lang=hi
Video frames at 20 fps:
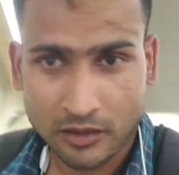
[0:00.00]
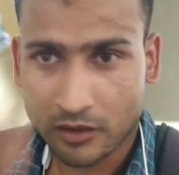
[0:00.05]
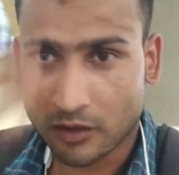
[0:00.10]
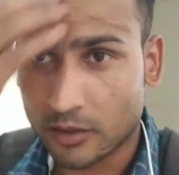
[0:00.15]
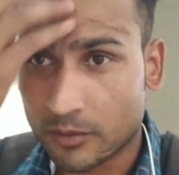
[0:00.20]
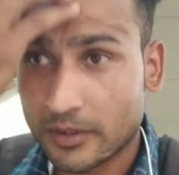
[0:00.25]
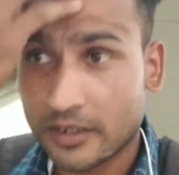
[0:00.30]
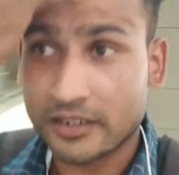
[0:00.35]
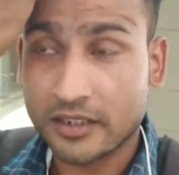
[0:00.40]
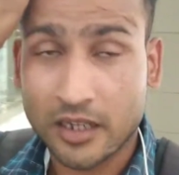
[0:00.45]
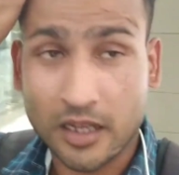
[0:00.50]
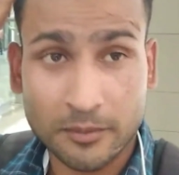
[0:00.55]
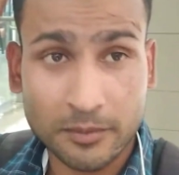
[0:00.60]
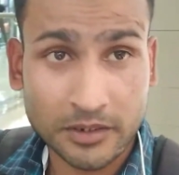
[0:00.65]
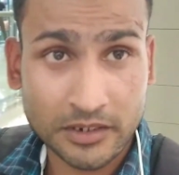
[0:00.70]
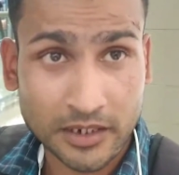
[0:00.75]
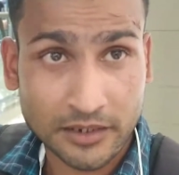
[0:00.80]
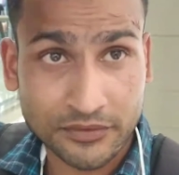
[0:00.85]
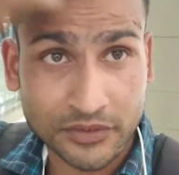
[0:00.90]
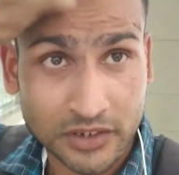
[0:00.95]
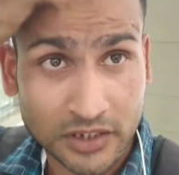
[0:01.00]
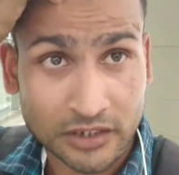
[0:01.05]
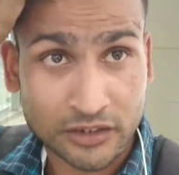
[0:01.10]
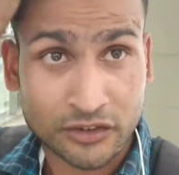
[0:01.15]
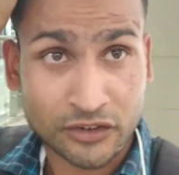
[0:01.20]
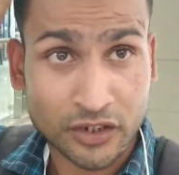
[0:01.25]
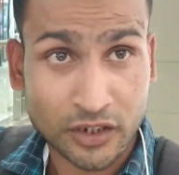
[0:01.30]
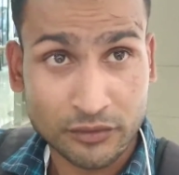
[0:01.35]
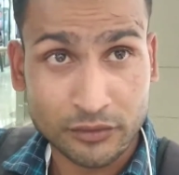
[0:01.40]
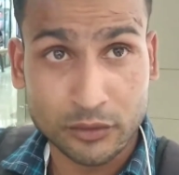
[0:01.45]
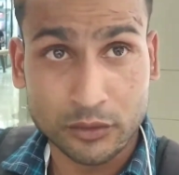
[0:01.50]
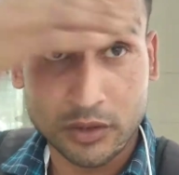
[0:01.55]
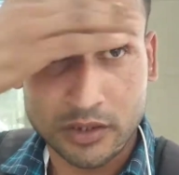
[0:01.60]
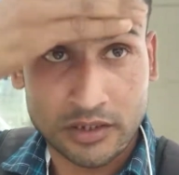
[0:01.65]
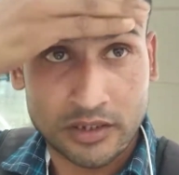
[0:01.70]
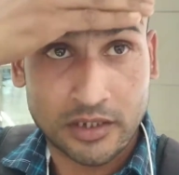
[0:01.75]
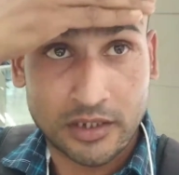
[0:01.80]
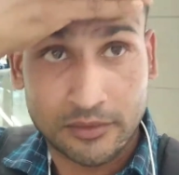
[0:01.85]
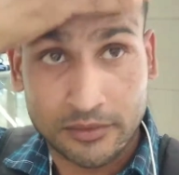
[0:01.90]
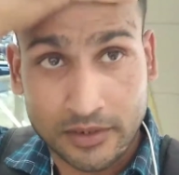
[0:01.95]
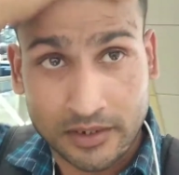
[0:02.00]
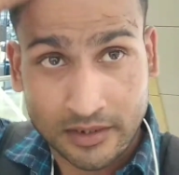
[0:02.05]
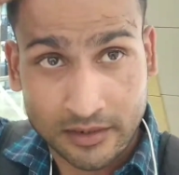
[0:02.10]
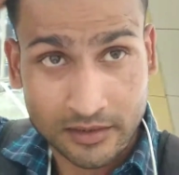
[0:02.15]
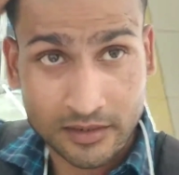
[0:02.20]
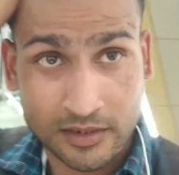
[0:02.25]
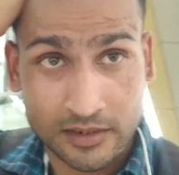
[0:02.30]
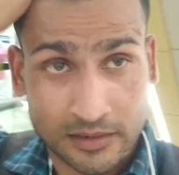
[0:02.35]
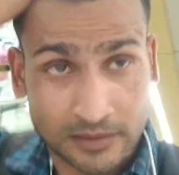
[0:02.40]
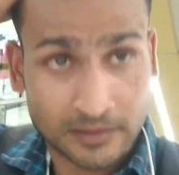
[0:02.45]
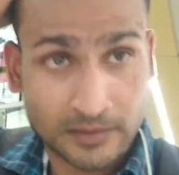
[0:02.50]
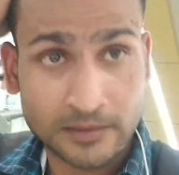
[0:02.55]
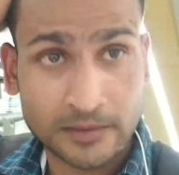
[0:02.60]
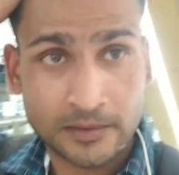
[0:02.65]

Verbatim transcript: तो भाई यहाँ पे काफ़ी अच्छा व्यू होता है फ्रेंड्स